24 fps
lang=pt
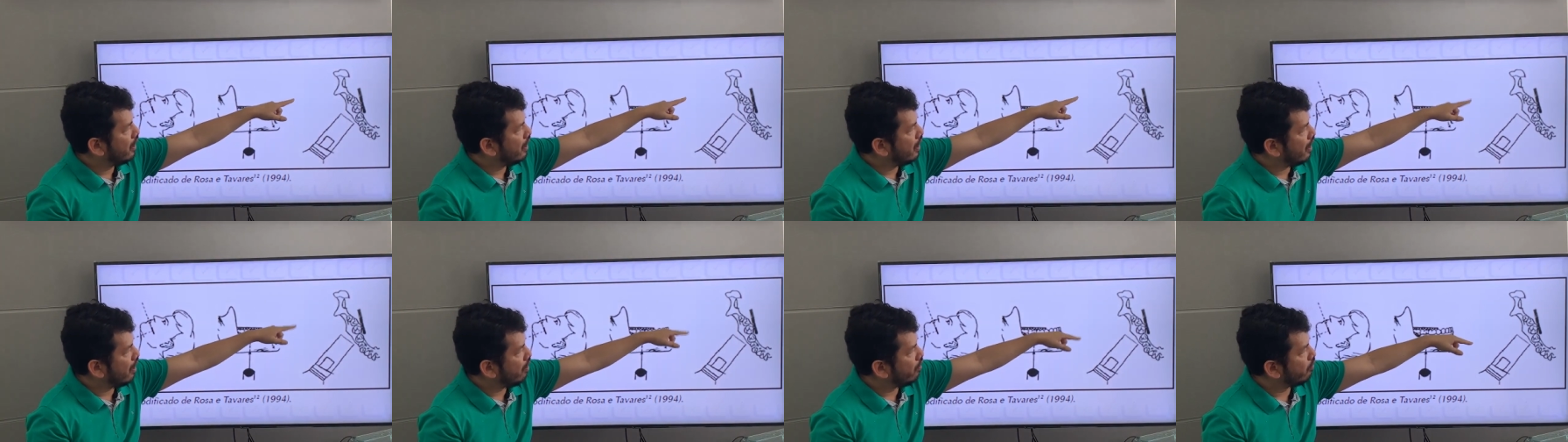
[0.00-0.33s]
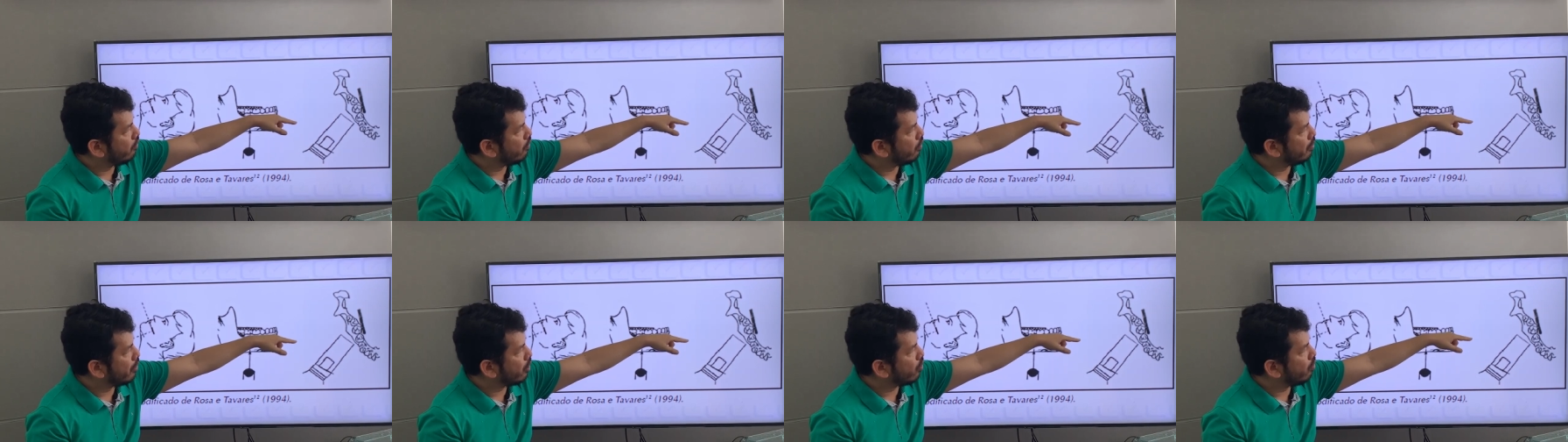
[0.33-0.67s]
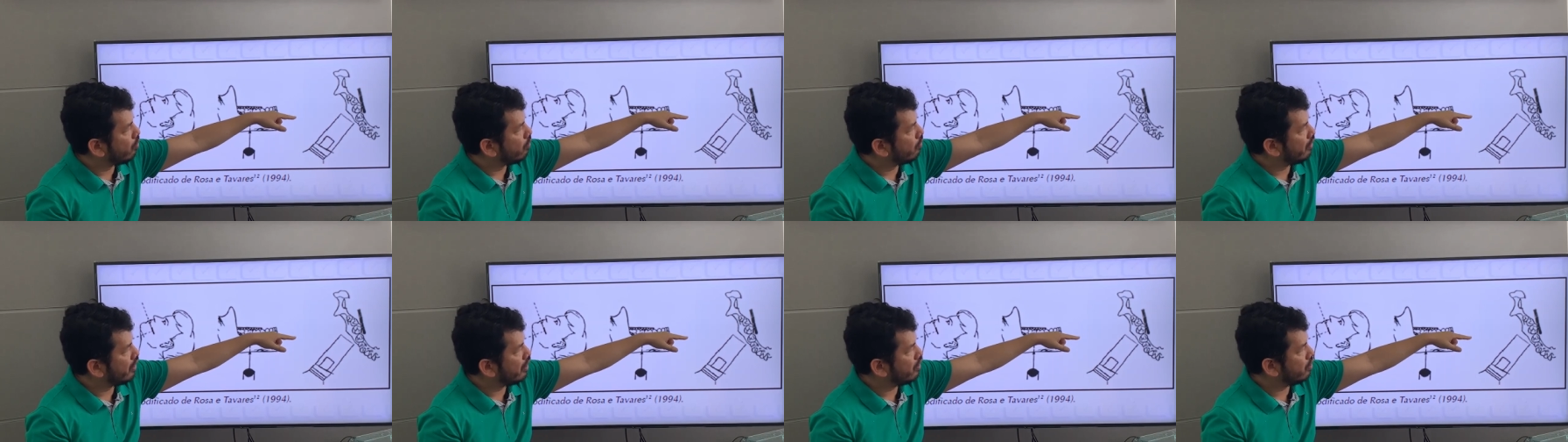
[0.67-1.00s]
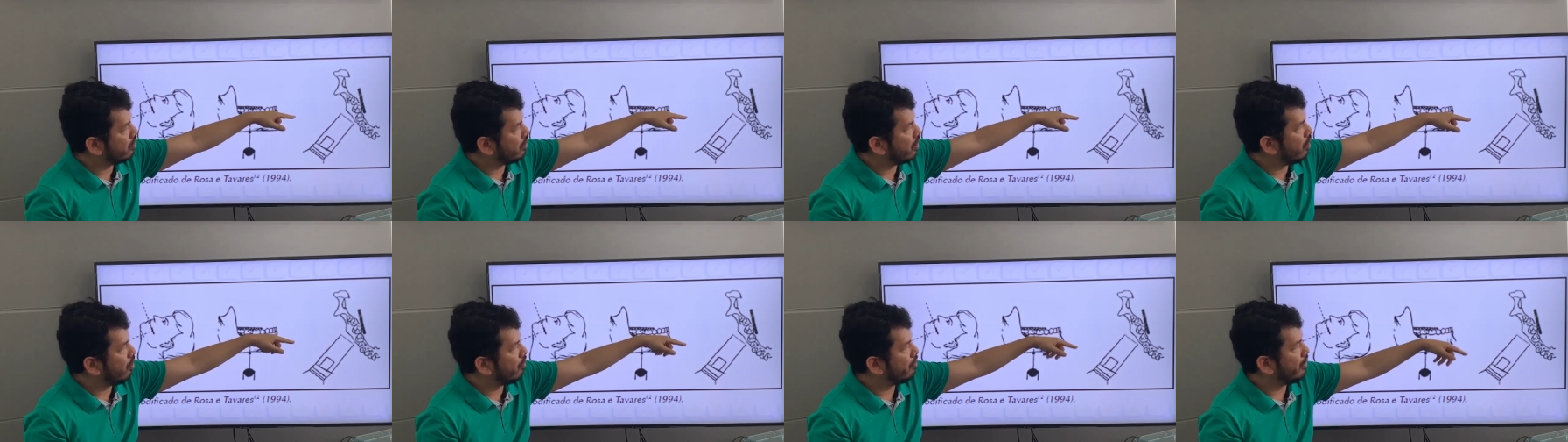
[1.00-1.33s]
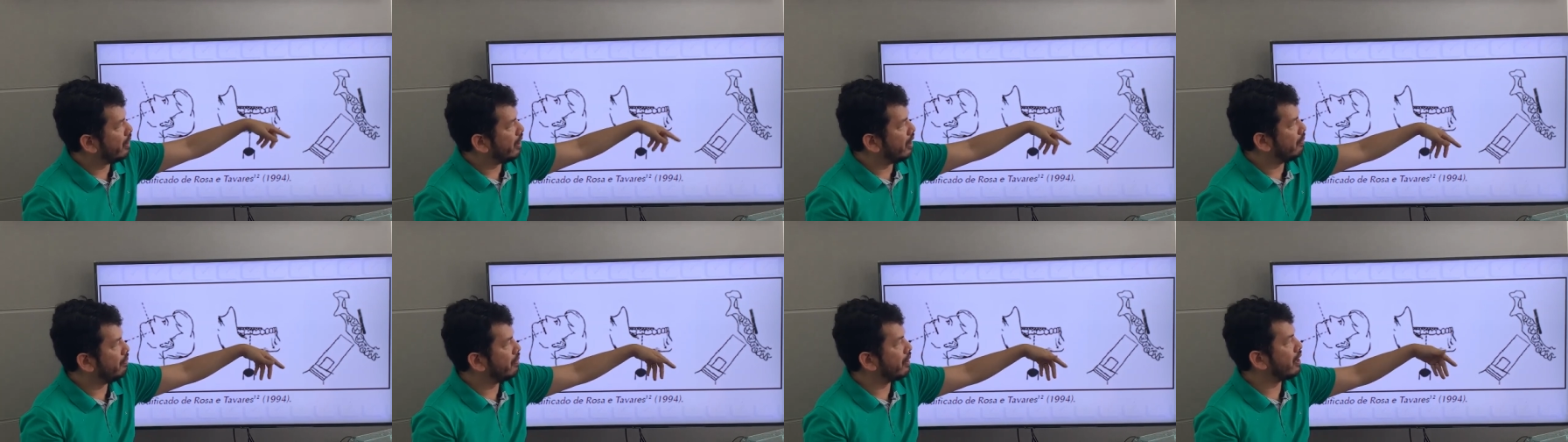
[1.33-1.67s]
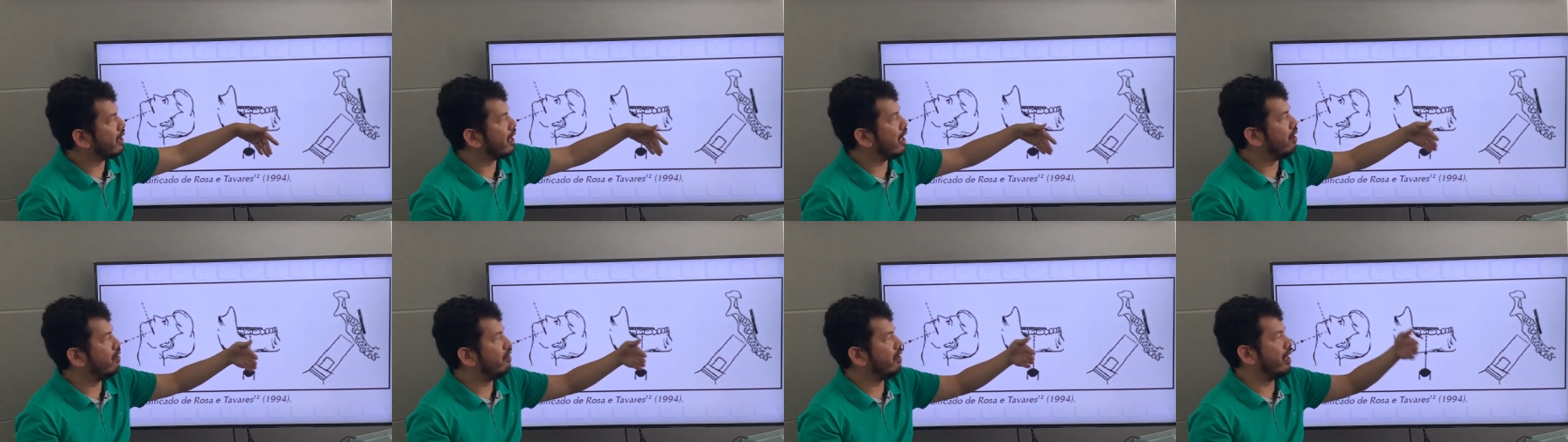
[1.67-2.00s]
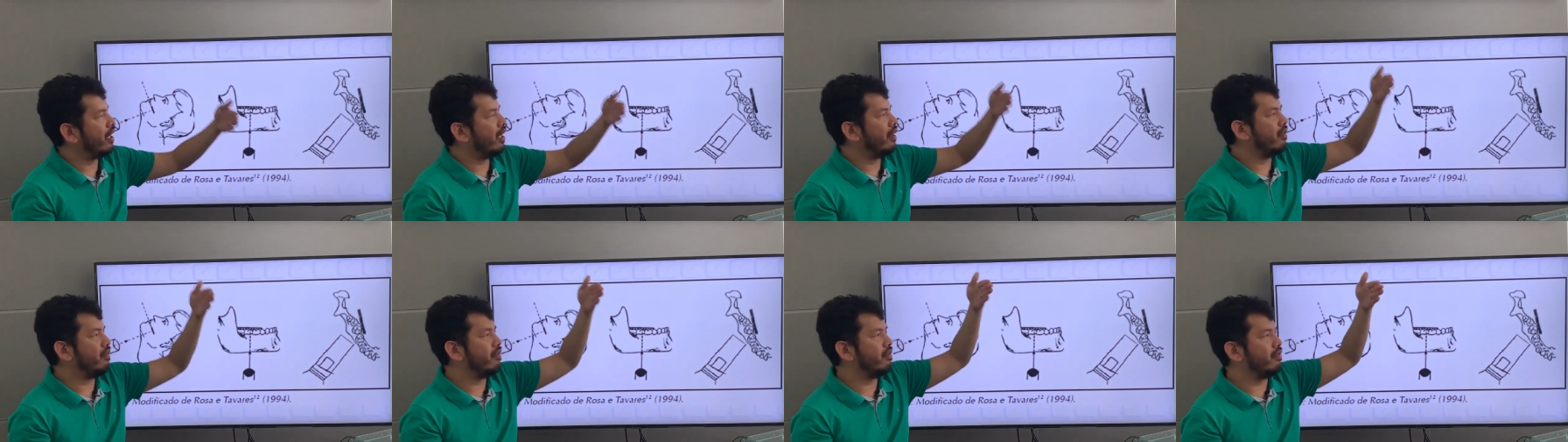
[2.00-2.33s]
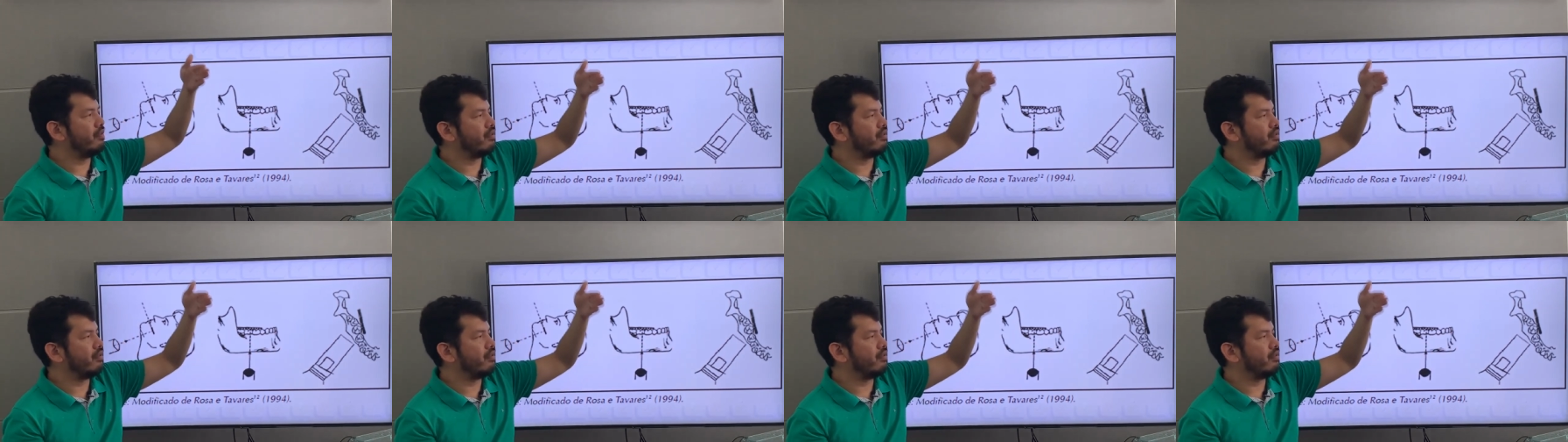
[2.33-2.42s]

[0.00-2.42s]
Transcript: o filme convencional periapical é